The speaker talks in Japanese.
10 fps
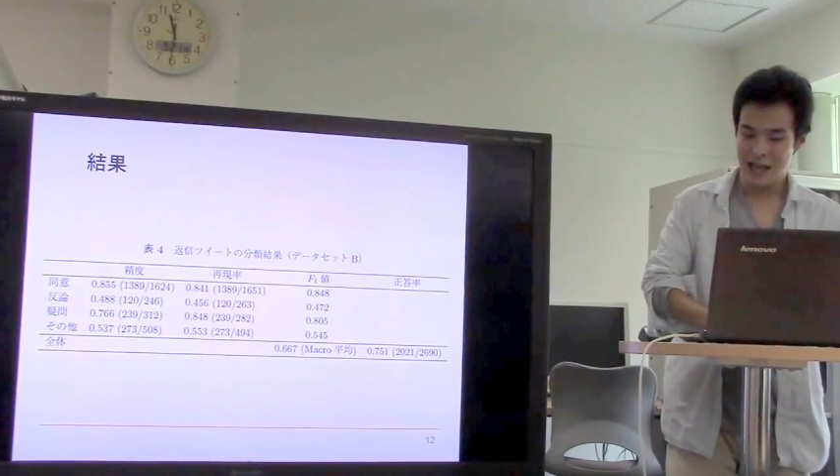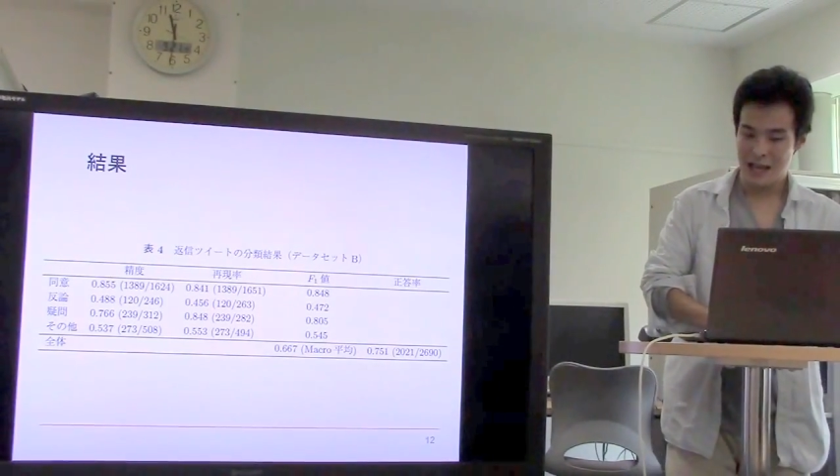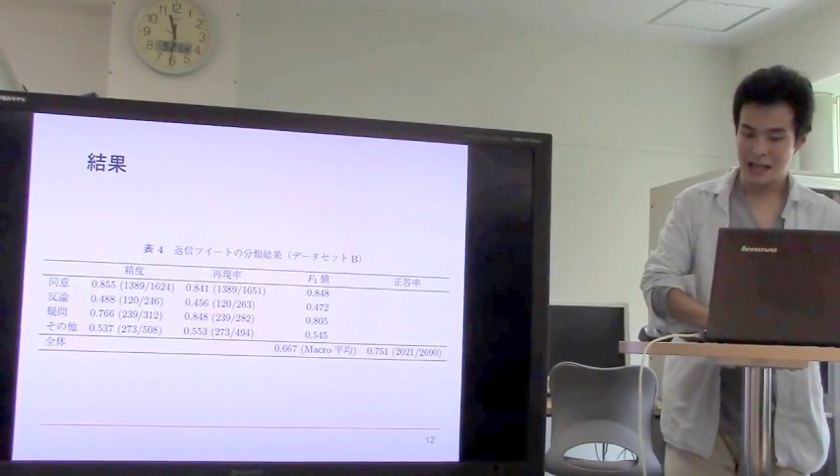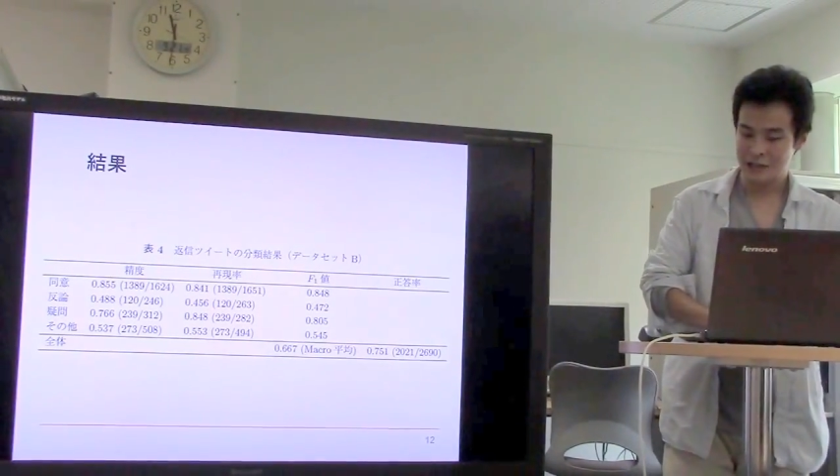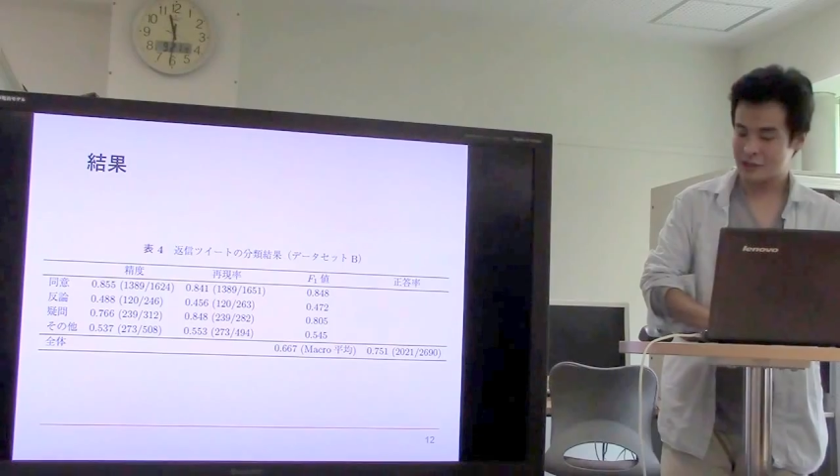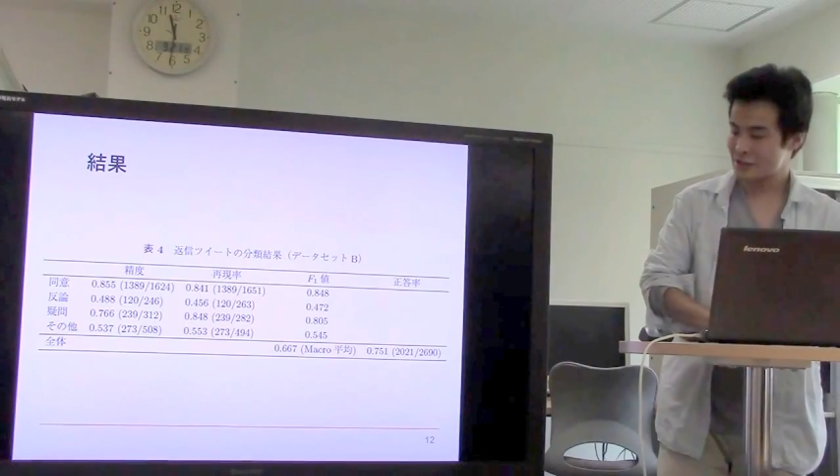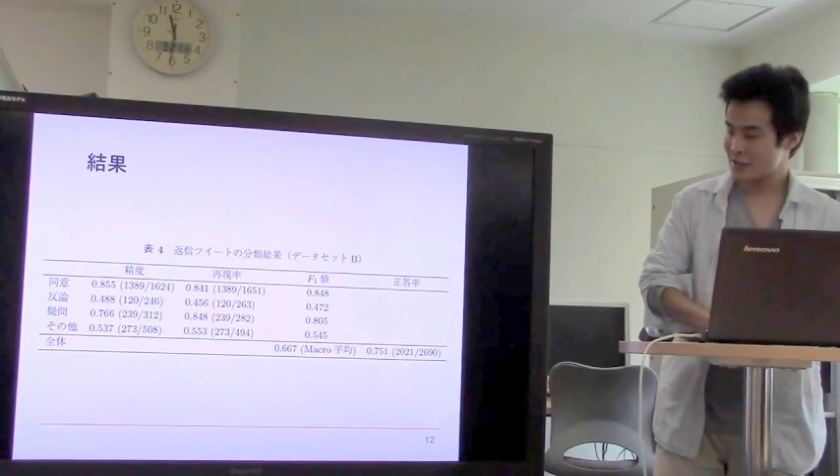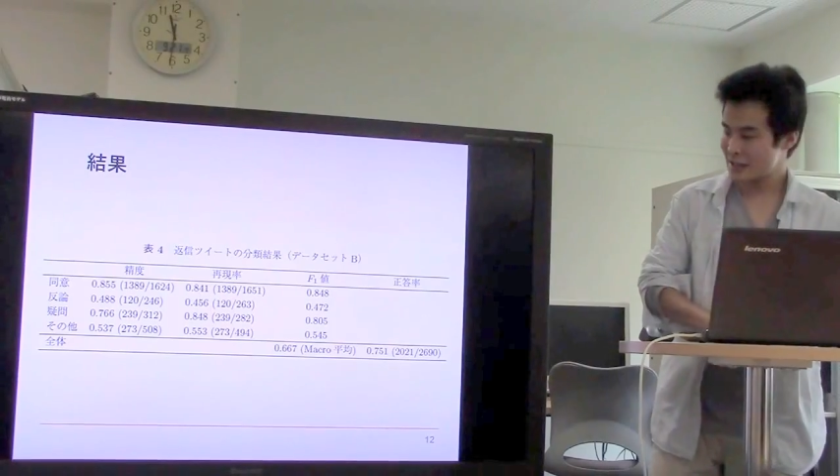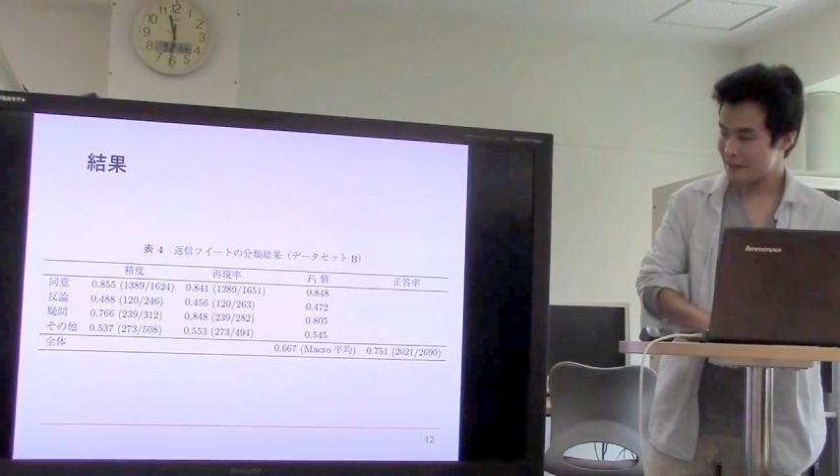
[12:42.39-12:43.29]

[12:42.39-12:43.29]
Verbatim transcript: えー、学習さ